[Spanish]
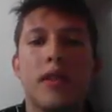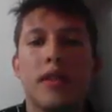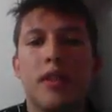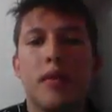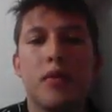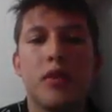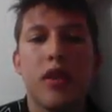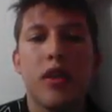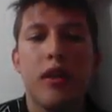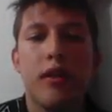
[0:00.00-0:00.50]

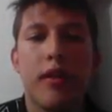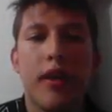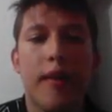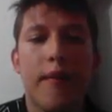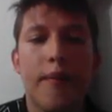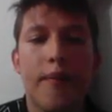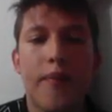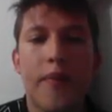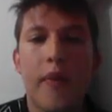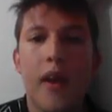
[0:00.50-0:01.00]
Pasamos
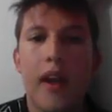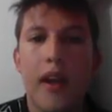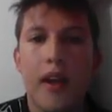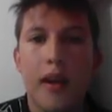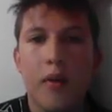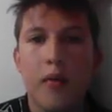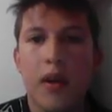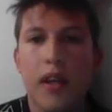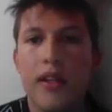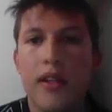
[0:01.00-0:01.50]
ahora a
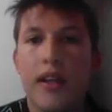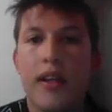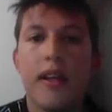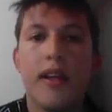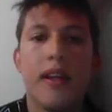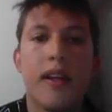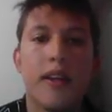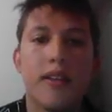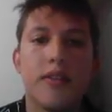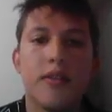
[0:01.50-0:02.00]
la cuarta
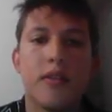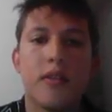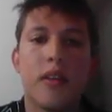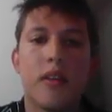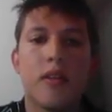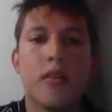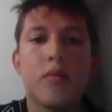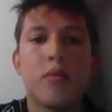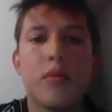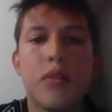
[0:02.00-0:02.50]
generación
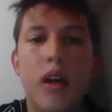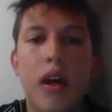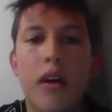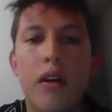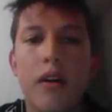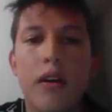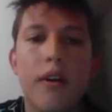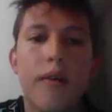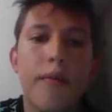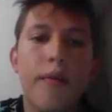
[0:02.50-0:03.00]
del
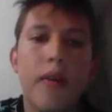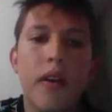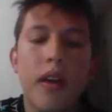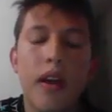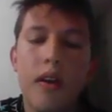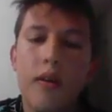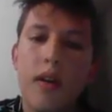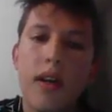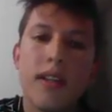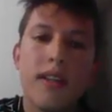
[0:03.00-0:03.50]
computador.
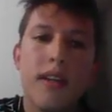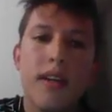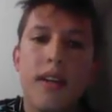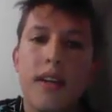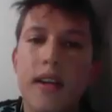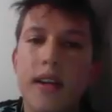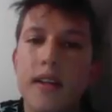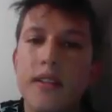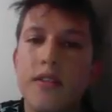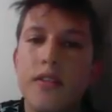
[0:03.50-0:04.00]
La cuarta
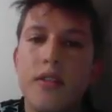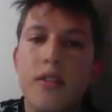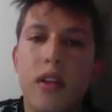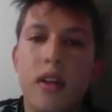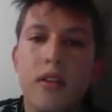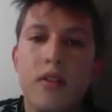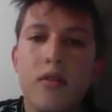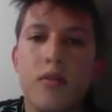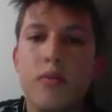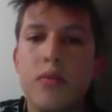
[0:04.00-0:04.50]
generación
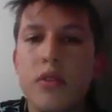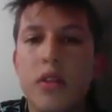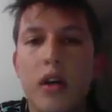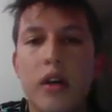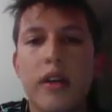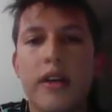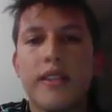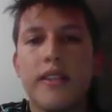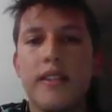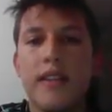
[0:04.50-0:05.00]
de los
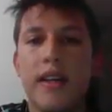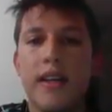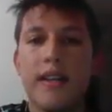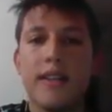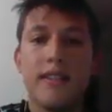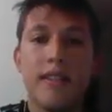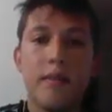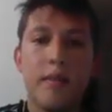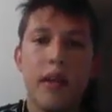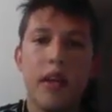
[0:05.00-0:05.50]
computadores se da
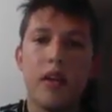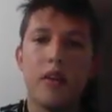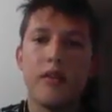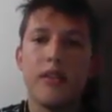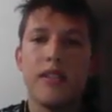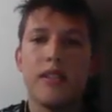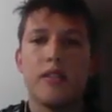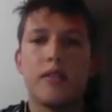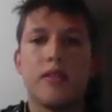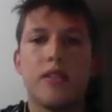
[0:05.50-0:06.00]
desde
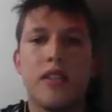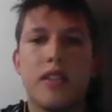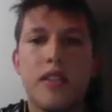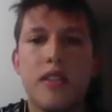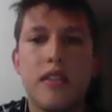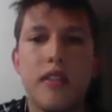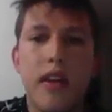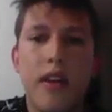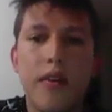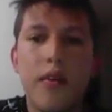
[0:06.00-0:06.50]

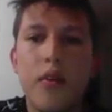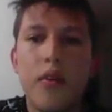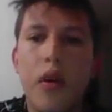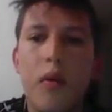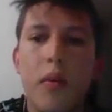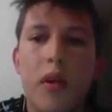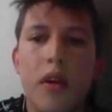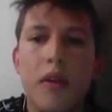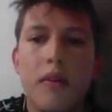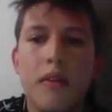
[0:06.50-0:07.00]

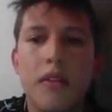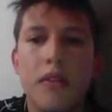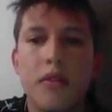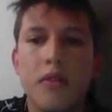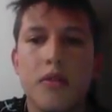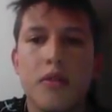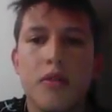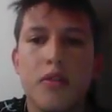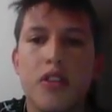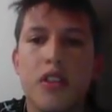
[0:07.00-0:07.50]
1971 a
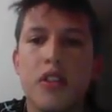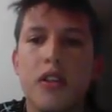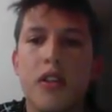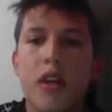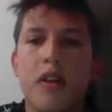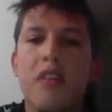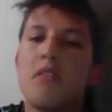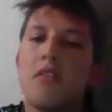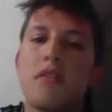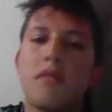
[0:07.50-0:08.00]

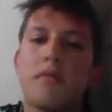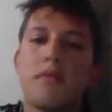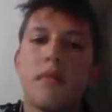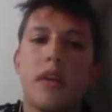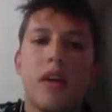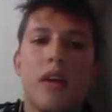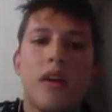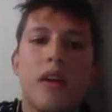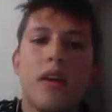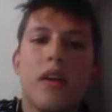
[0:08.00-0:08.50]
1981.
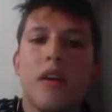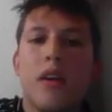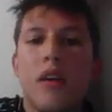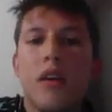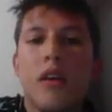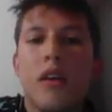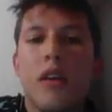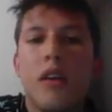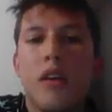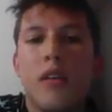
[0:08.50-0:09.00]

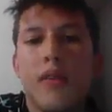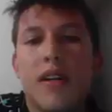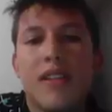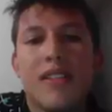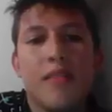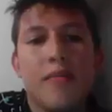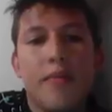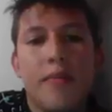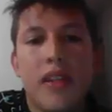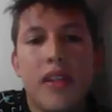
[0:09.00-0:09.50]
Lo
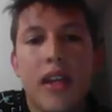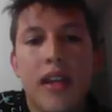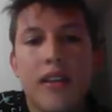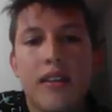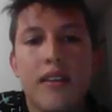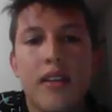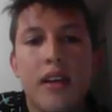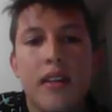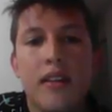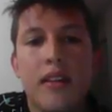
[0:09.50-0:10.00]
más
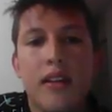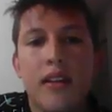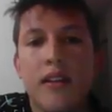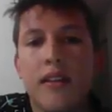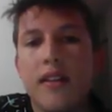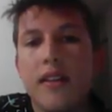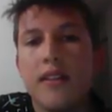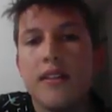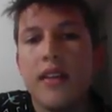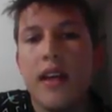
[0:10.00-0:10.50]

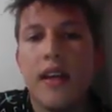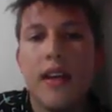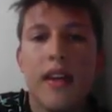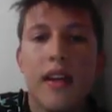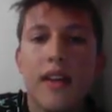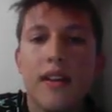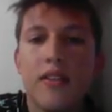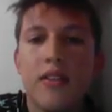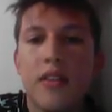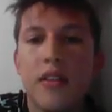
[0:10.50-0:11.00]
interesante de esta
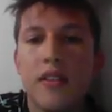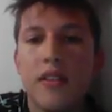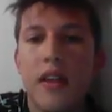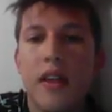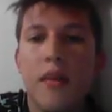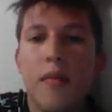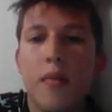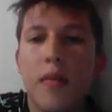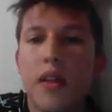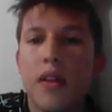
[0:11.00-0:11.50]
generación es
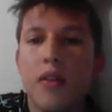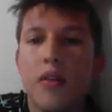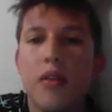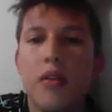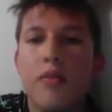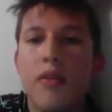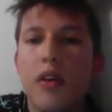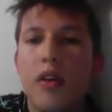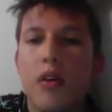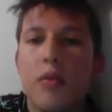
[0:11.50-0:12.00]
el invento
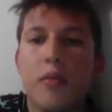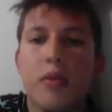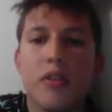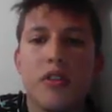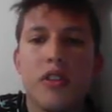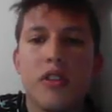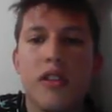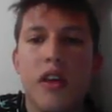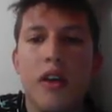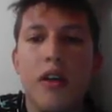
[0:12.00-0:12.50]
del
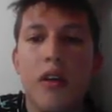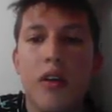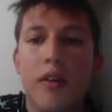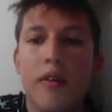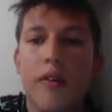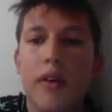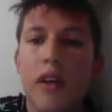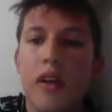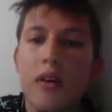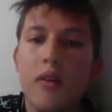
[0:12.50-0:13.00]

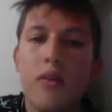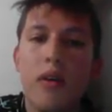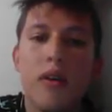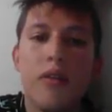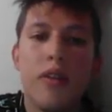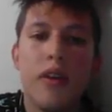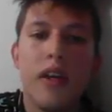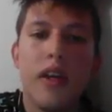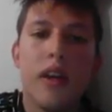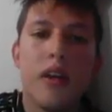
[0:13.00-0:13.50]
microprocesador, el
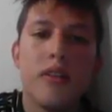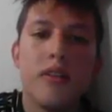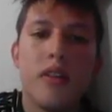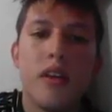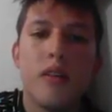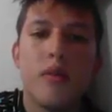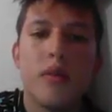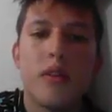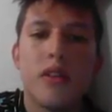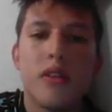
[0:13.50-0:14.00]
cual unía los
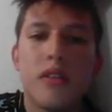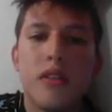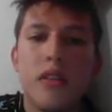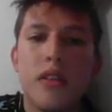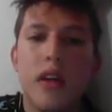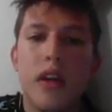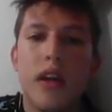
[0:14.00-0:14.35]
circuitos